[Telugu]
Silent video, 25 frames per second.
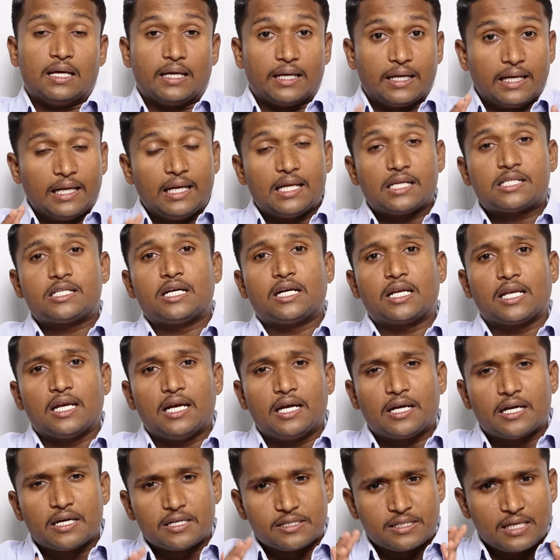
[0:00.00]
రియల్ ఎస్టేట్
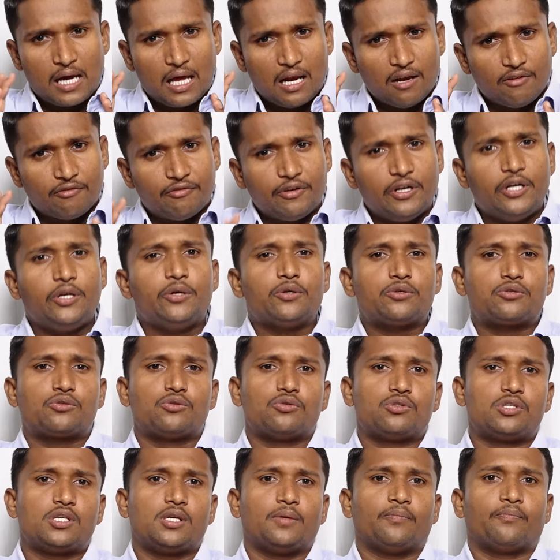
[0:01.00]
రిలేటెడ్ చాలా వీడియోస్
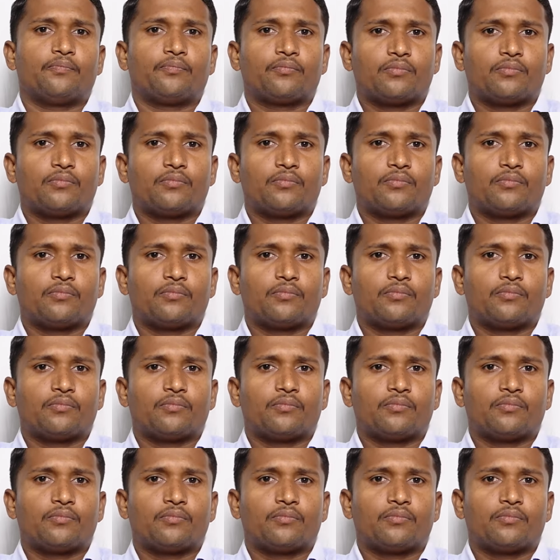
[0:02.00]
చూసి